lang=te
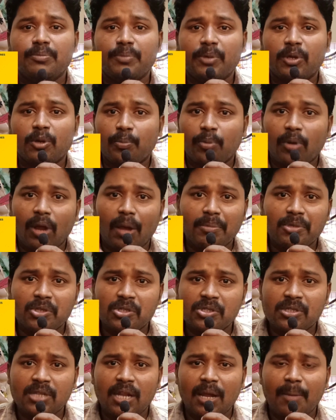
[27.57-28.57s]
మీకు ప్రామిస్
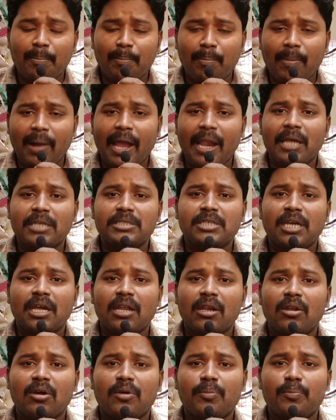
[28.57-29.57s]
ఇస్తున్నా మన
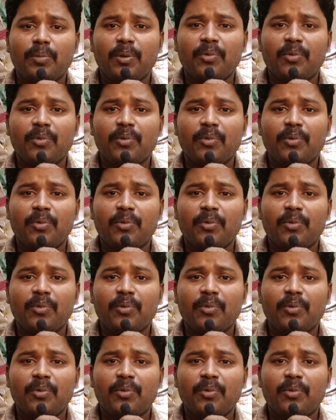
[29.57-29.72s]
ఛానల్లో